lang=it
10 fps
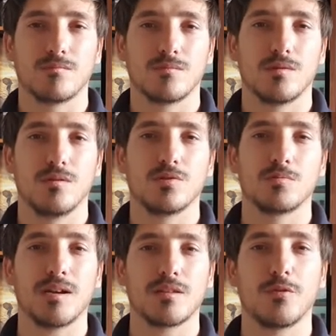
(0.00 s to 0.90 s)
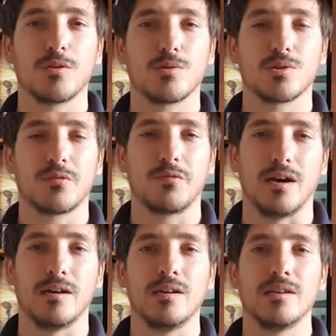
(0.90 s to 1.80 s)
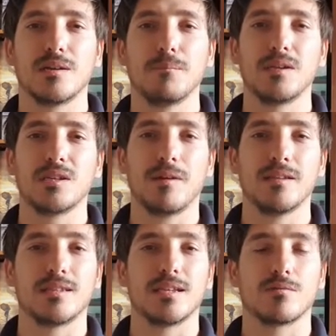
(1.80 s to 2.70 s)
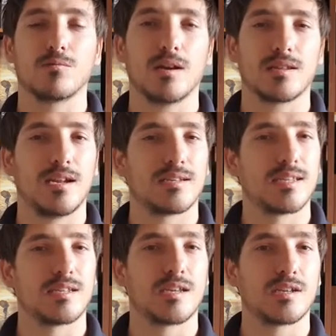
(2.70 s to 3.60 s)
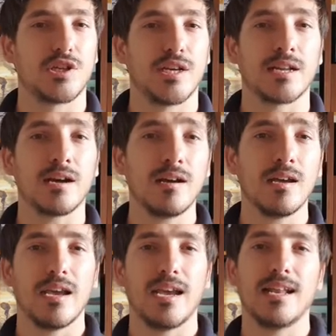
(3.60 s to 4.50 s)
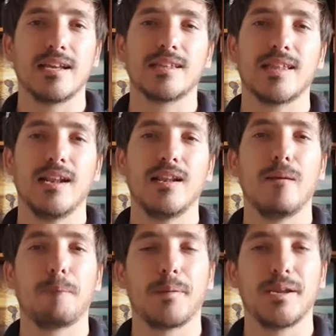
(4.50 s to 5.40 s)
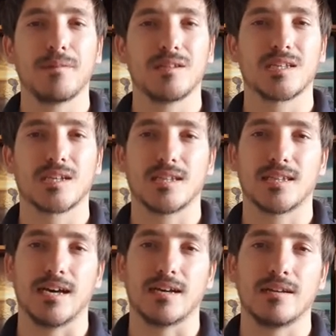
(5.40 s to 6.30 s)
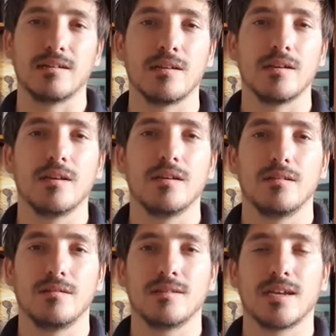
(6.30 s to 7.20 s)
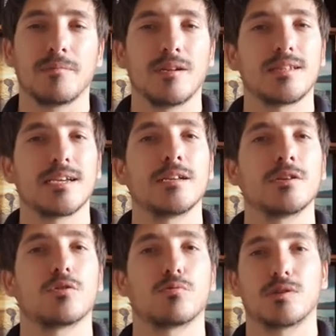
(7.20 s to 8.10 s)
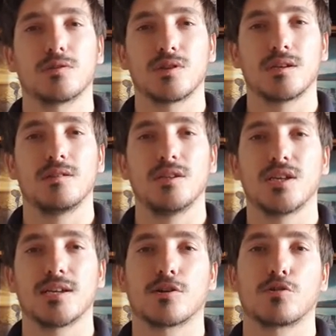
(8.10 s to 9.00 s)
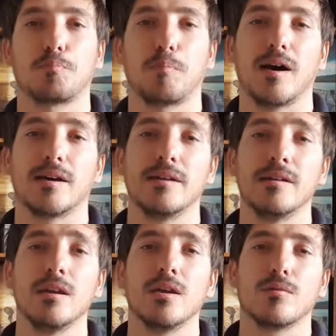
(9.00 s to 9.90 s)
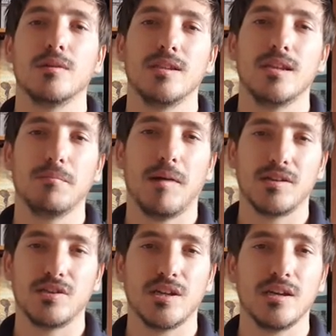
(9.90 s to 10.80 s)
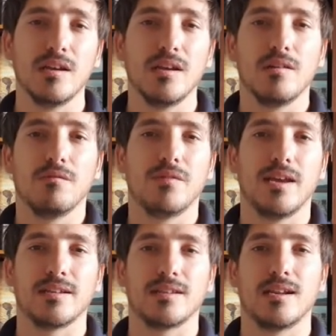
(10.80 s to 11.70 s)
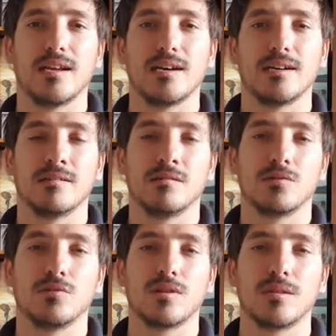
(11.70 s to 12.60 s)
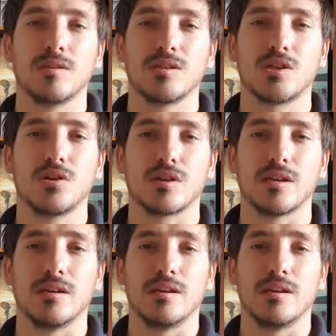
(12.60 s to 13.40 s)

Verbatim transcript: Lo smartphone cosa fa? Semplicemente guarda la stessa scena e la ritaglia prima di scattare. In termine tecnico questo si dice croppare, quindi l'immagine viene della, eh, di una dimensione